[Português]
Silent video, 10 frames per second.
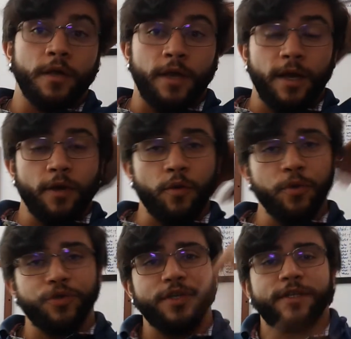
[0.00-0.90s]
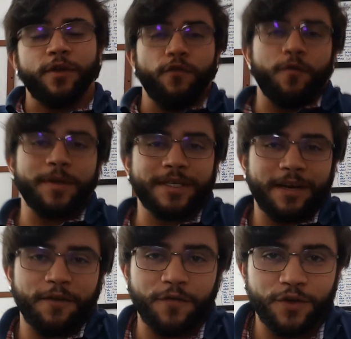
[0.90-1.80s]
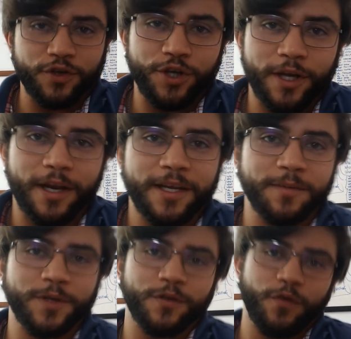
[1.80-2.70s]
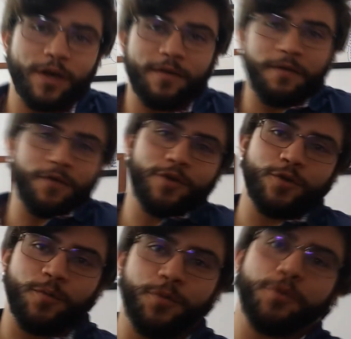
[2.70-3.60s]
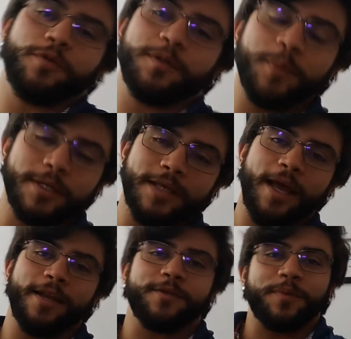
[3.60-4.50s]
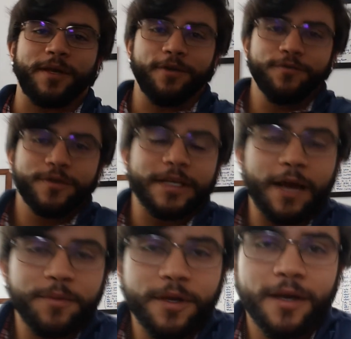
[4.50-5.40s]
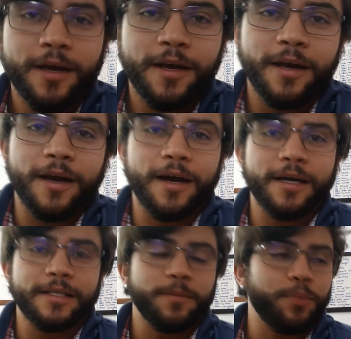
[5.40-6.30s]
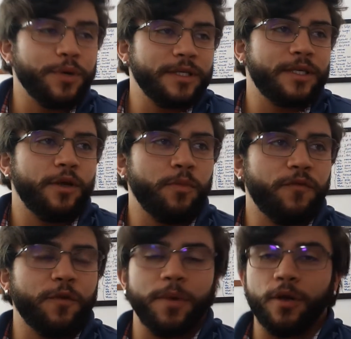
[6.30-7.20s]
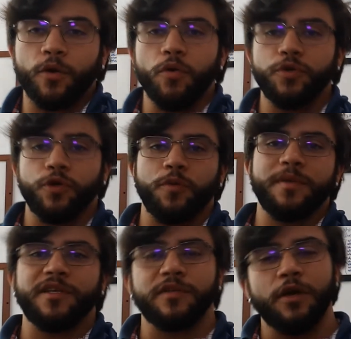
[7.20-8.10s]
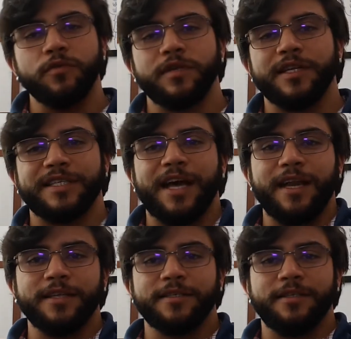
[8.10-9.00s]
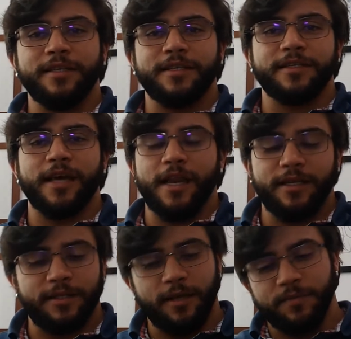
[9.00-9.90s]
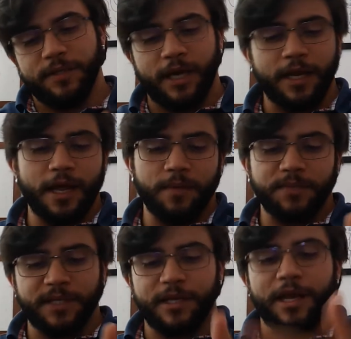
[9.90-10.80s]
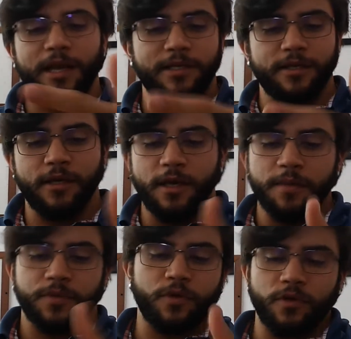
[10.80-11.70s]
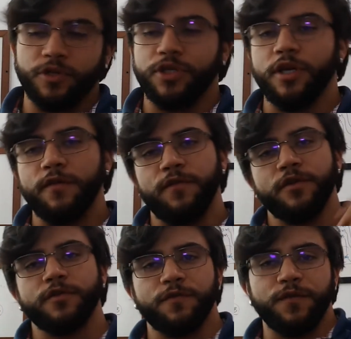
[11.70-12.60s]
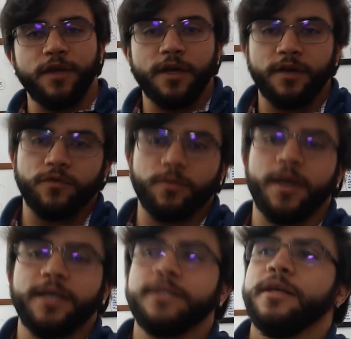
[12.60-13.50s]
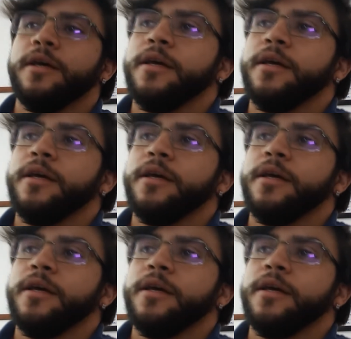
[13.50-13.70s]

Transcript: E aí, como eu disse, eu não vou mais gravar vídeos de inglês, mas eu vou gravar vídeos sobre outras matérias. Para quem não sabe, uh, depois que eu me formei em coaching, comecei a estudar outras áreas. Dessas áreas tem psicanálise, psicologia, filosofia e tudo mais.